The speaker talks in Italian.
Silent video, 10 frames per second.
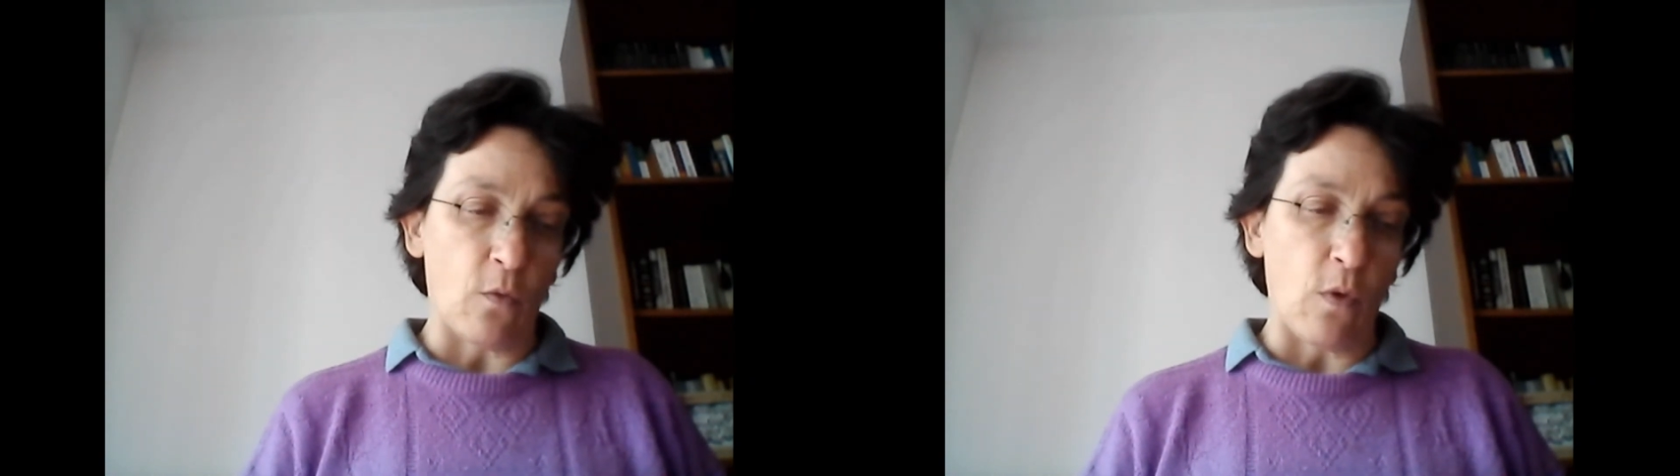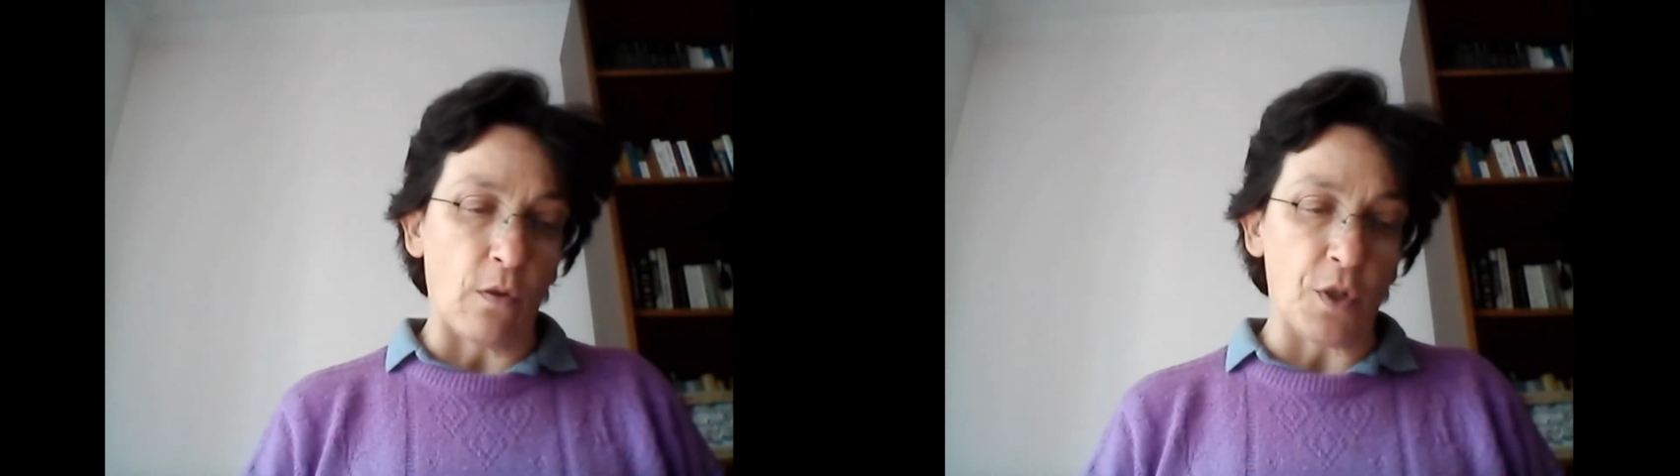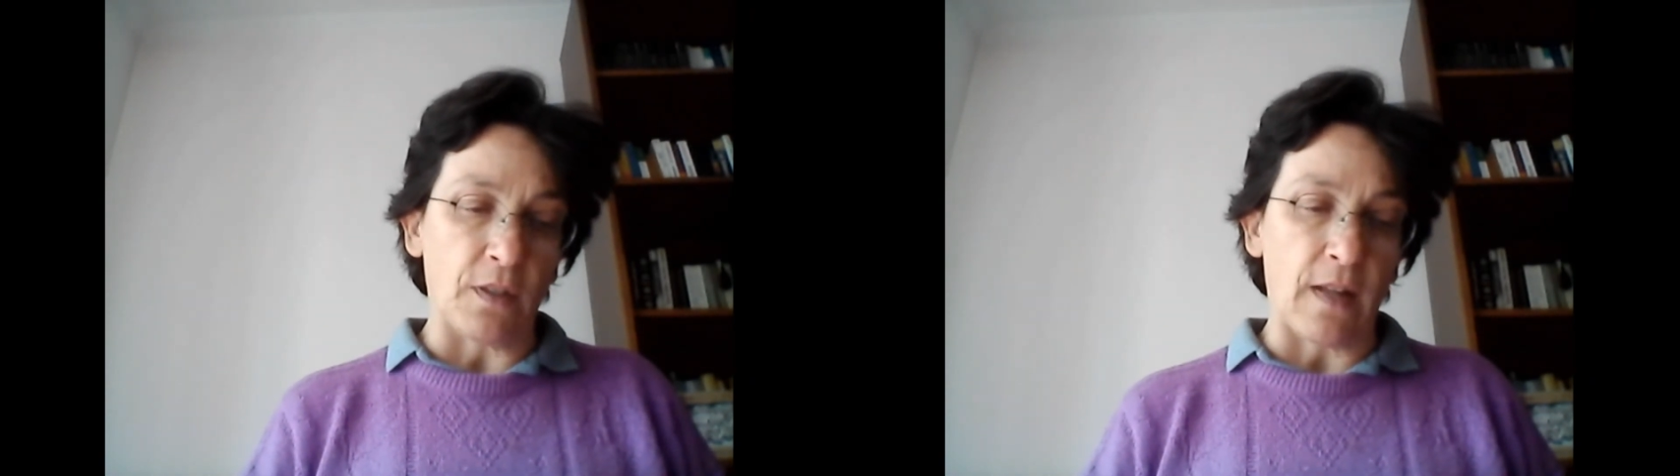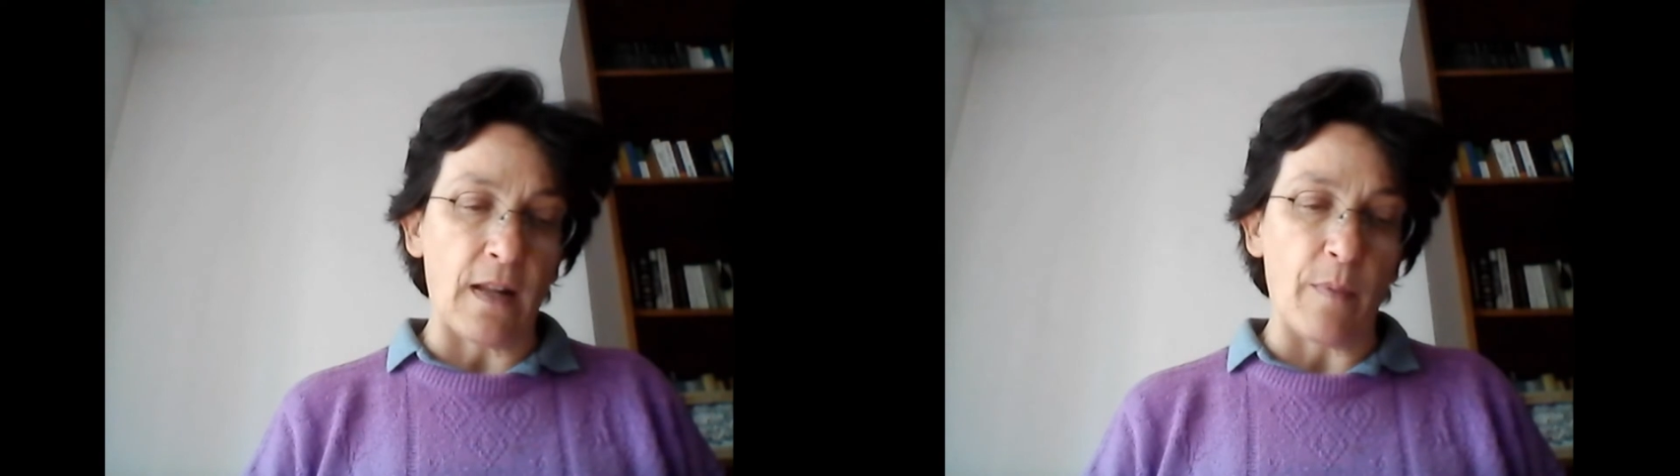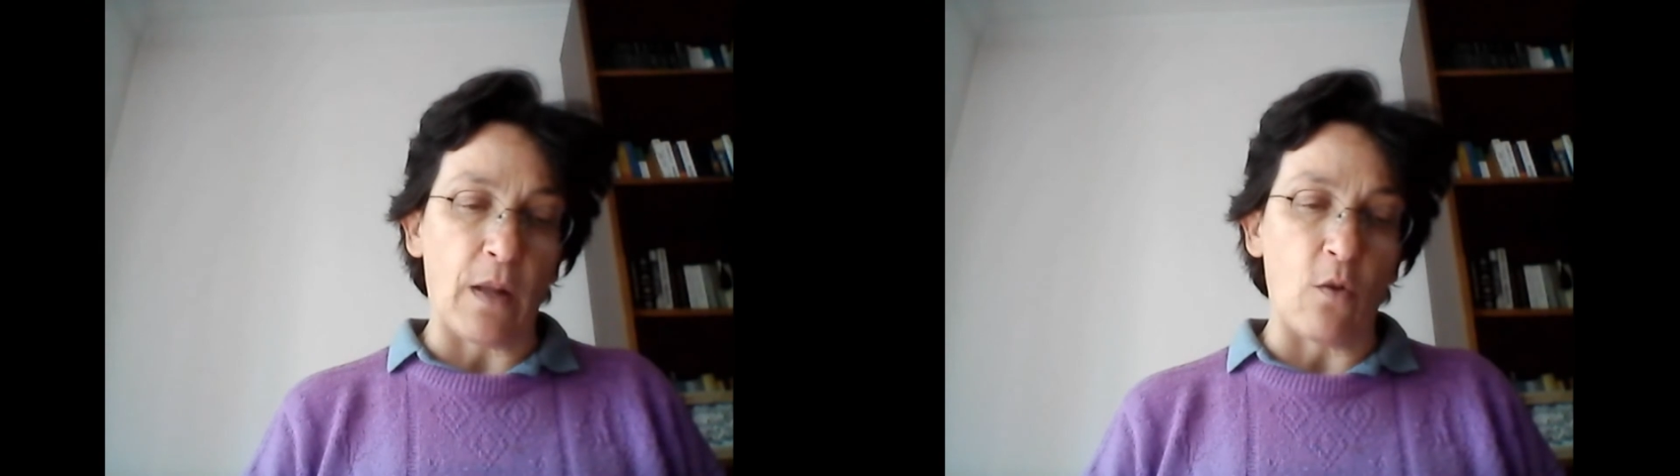un ruolo
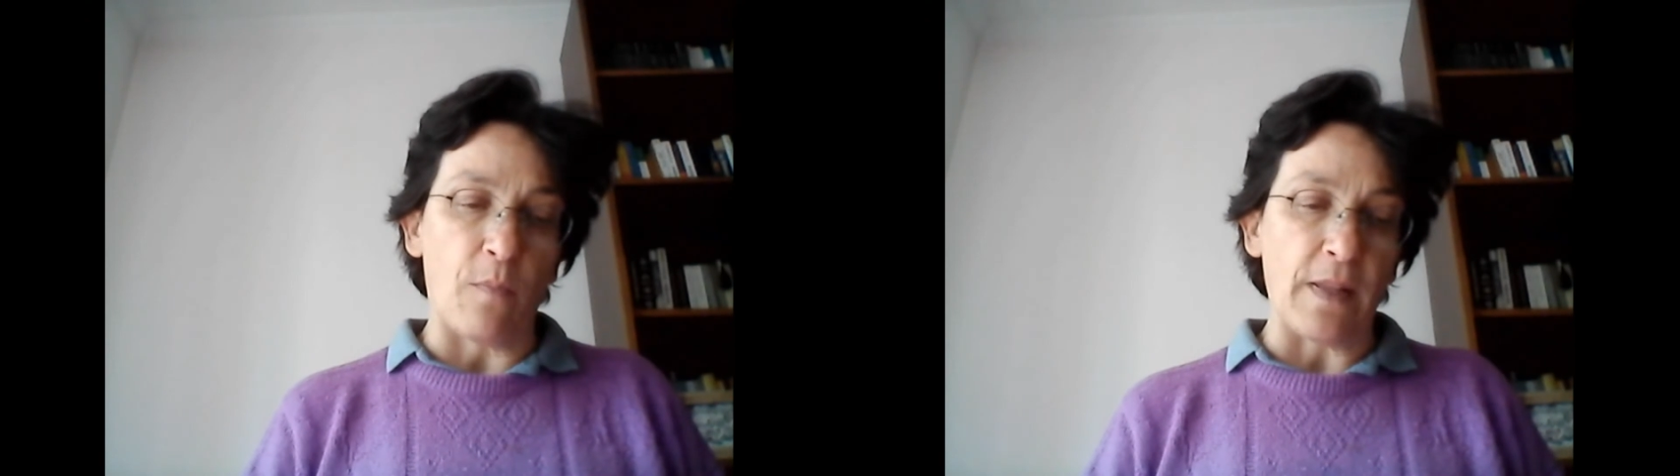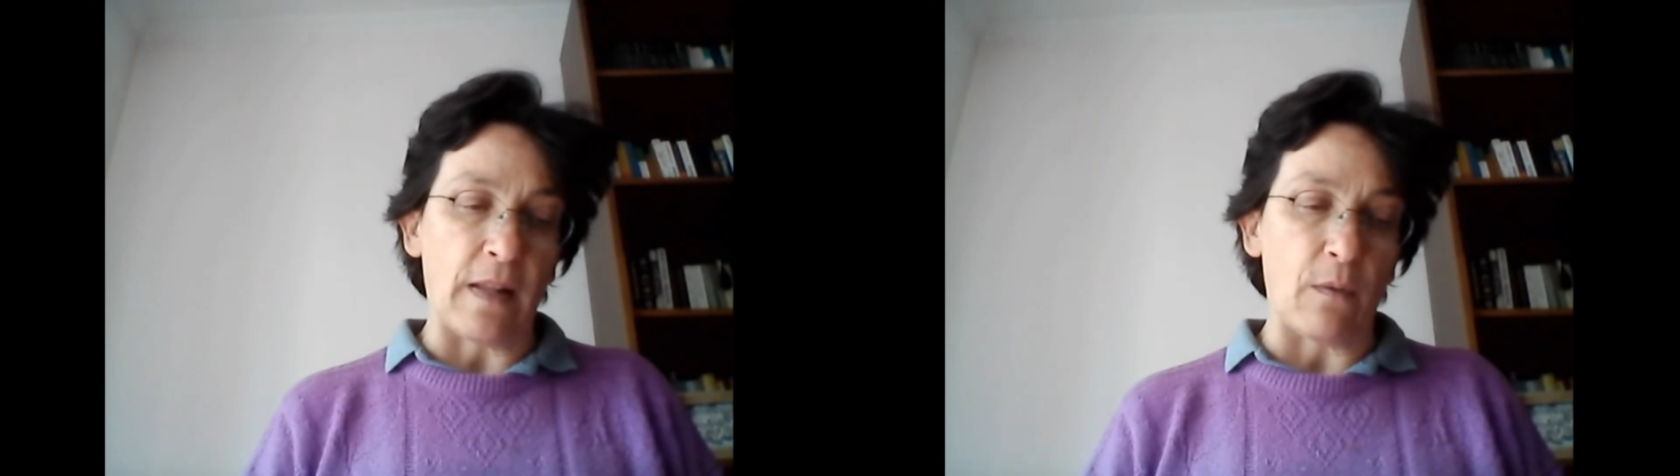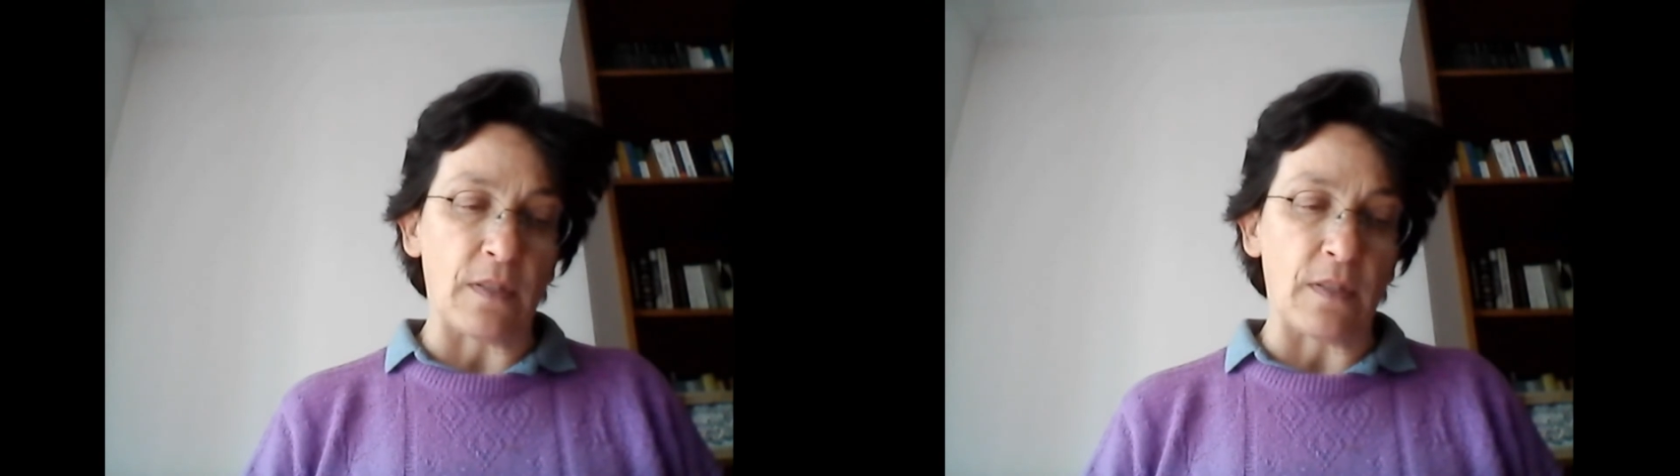centrale per accompagnare